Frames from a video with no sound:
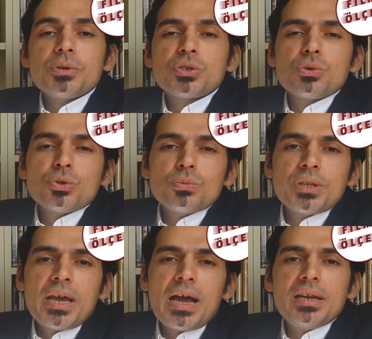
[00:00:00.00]
babası
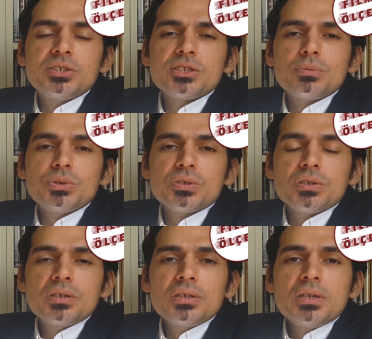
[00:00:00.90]
konumuna
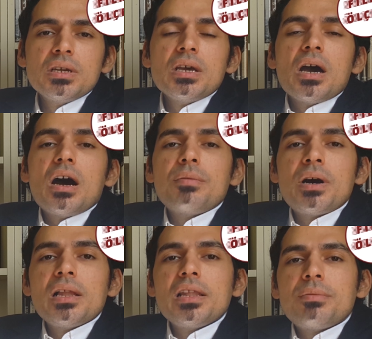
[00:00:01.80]
yerleştirmişti.
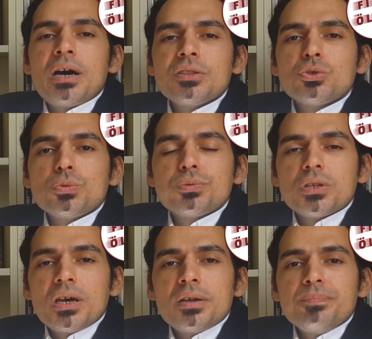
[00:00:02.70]
Ama
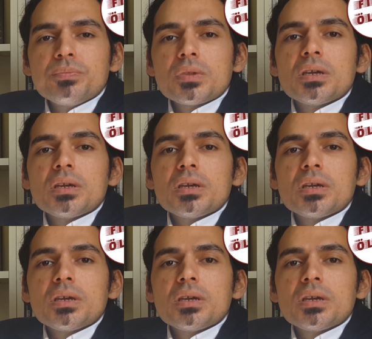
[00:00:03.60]
Lamandup'ta